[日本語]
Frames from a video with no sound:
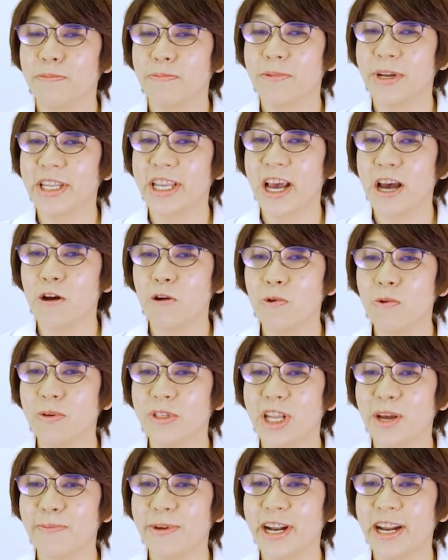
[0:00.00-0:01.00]
また、多く
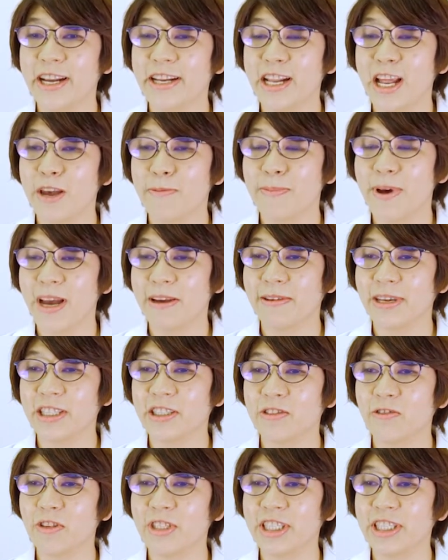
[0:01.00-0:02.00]
食べられない場合は
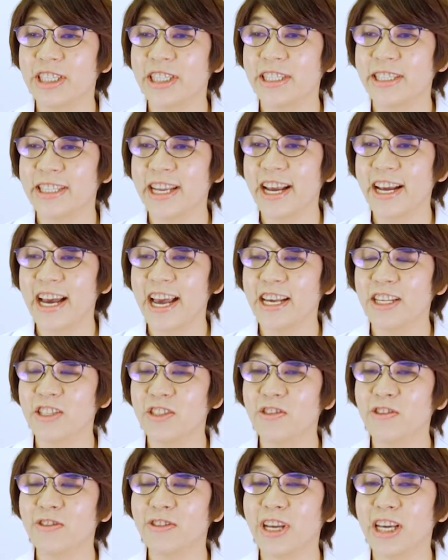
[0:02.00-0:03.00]
少しにして回
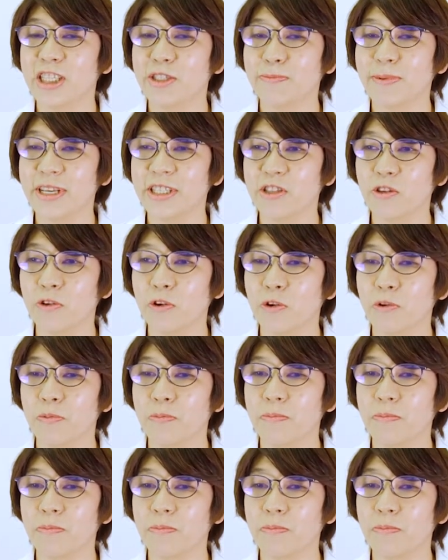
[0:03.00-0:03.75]
数を増やしましょう。